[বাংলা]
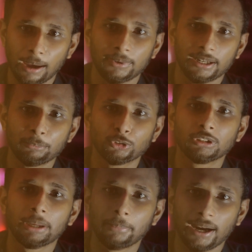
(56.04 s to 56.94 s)
আমার এর
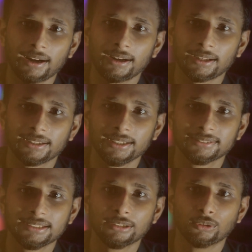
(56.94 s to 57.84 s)
মধ্যে এই প্যারাটা কী
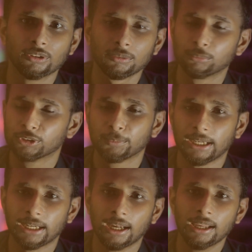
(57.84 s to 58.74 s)
ছিল
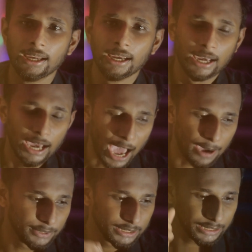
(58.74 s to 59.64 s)
বুঝবেন না
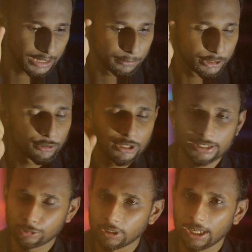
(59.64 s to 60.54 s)
আমি এই ভিডিওটা
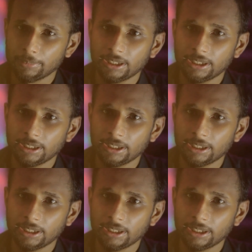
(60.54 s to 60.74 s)
আসলে